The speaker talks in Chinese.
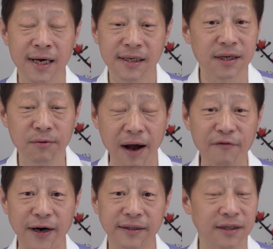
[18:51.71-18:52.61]
收
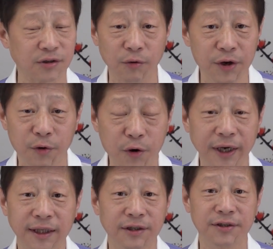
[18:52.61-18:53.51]
完房子，所有
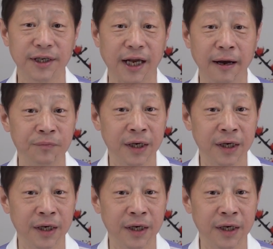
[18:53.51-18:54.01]
亏的都是你。